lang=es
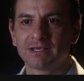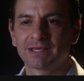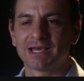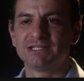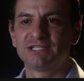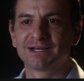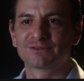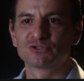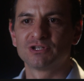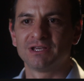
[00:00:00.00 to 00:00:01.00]
que hay
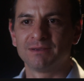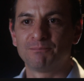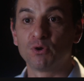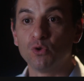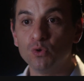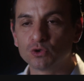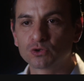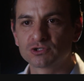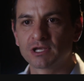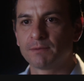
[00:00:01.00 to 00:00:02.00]
ciertos eh,
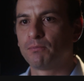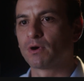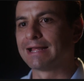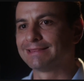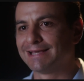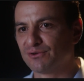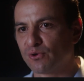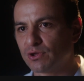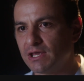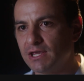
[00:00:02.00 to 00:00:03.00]
productos que por la
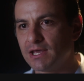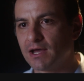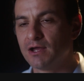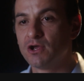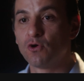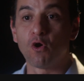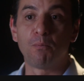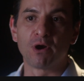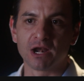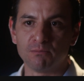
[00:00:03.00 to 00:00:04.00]
tecnología o
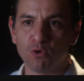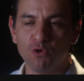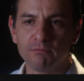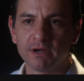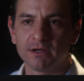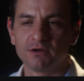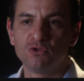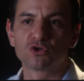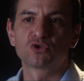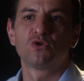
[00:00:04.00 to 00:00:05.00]
por el volumen
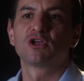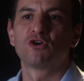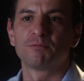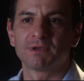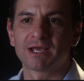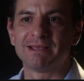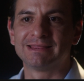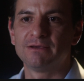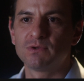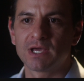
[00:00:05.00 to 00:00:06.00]
no son
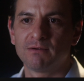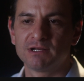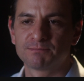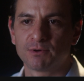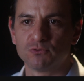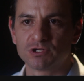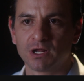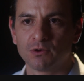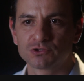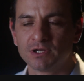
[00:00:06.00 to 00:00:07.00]
económicamente viables
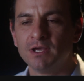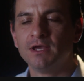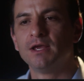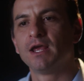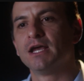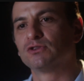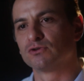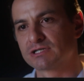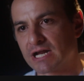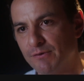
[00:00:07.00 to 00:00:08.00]
producirlos.
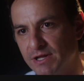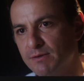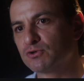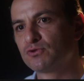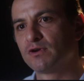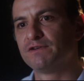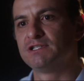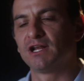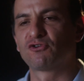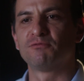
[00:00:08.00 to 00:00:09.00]
Entonces abrimos una
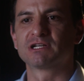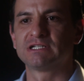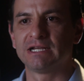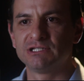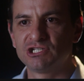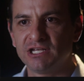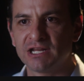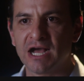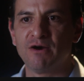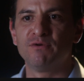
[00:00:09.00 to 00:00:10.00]
oficina comercial en
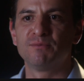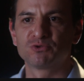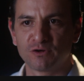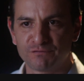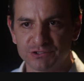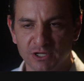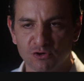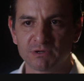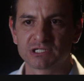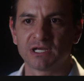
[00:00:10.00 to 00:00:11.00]
China, abrimos una oficina
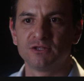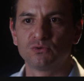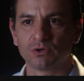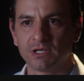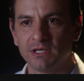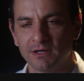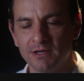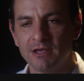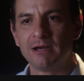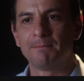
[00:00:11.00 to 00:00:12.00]
comercial en Turquía
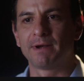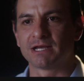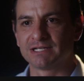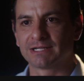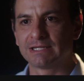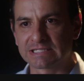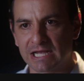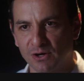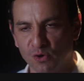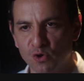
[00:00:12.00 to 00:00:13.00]
para hacer
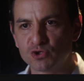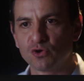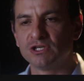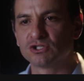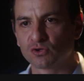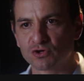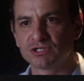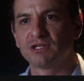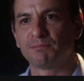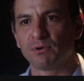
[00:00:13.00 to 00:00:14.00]
desarrollo y
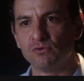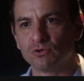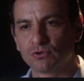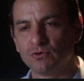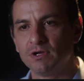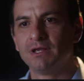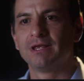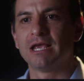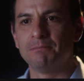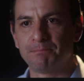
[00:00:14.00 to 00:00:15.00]
sourcing de producto
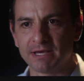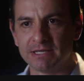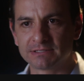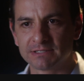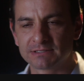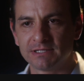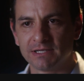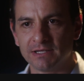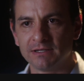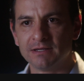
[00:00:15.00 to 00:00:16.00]
en países
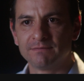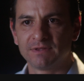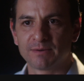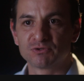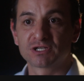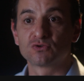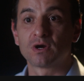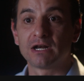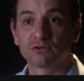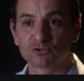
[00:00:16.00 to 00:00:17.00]
de, digamos que
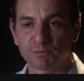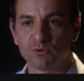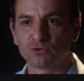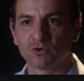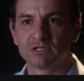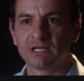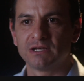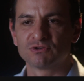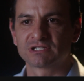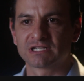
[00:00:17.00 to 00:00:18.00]
son altos productores de
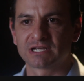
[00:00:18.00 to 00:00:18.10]
nuestras